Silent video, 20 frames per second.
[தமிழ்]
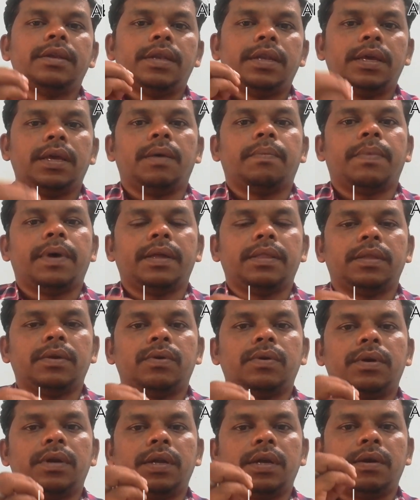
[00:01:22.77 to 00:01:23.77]
நீங்கள் பார்த்து
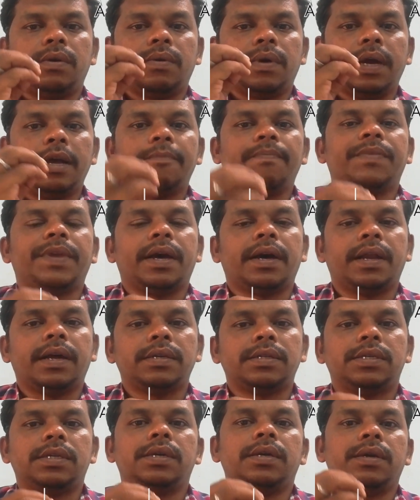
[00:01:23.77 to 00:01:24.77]
கொண்டிருக்கிறவங்க
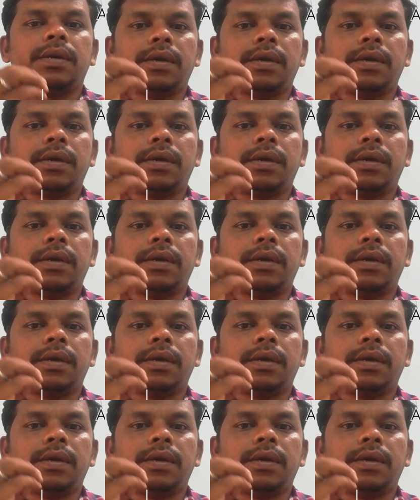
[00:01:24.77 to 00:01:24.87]
யாராச்சும்